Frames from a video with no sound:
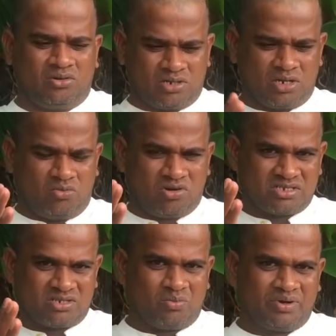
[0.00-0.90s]
டோட்டலாக
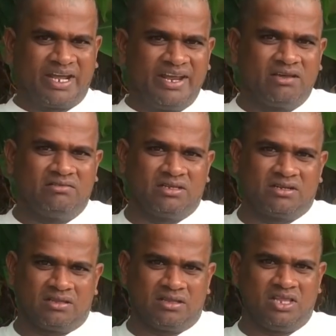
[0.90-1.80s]
மோசன் ரொம்ப டைட்டாக
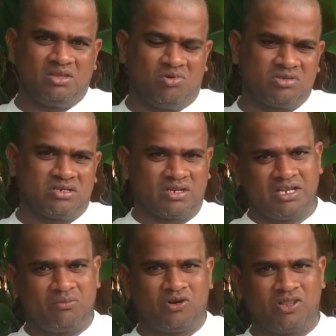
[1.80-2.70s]
வந்துக்கிட்டு இருந்தது இந்த மோசன்
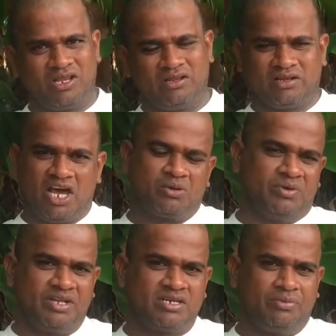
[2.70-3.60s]
டைட்டாக போனதில் எனக்கு
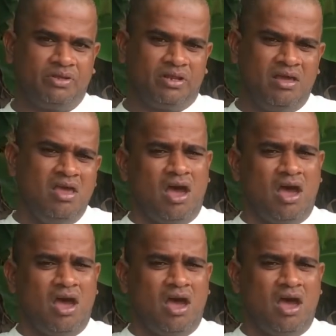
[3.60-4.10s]
நார்மல் ஆயிடுச்சு அப்படிங்கிற